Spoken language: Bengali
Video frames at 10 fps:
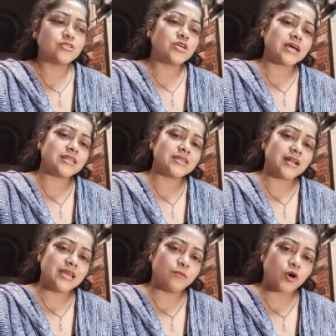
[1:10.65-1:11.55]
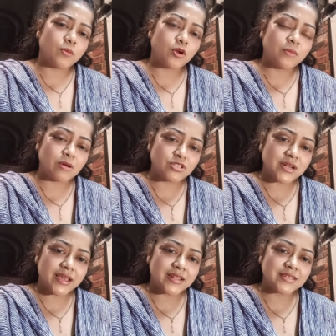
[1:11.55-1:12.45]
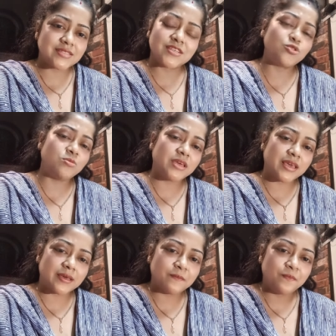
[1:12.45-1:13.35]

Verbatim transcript: যেখান থেকে দাঁড়িয়ে বড় বড় মানুষরা হেরে যাচ্ছে তুমি কে